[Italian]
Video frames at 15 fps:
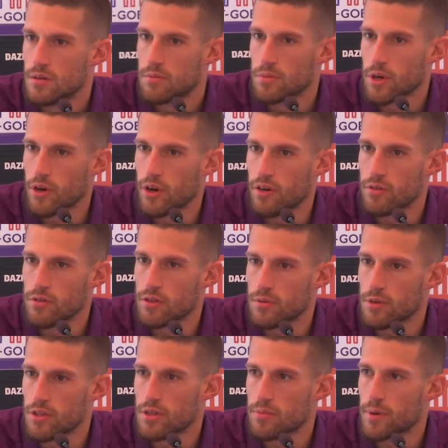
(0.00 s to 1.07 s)
Però ho avuto
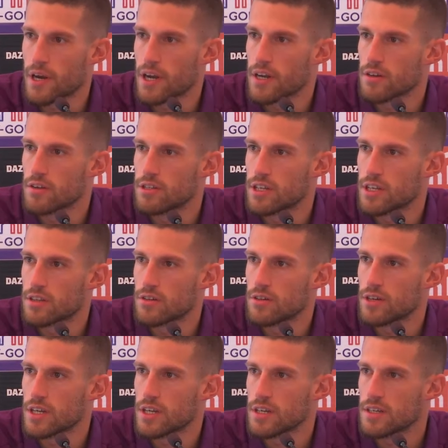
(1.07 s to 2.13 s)
modo di parlare col
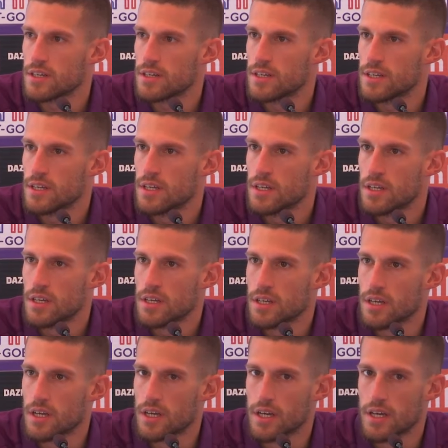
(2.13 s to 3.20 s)
direttore
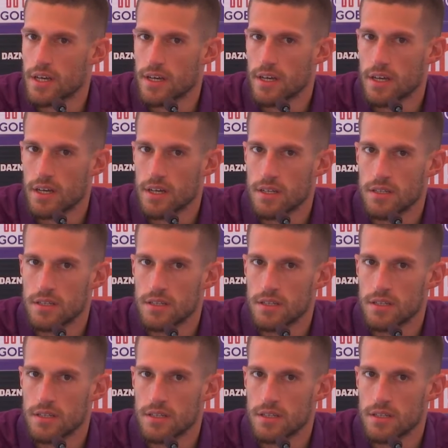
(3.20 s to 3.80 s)
e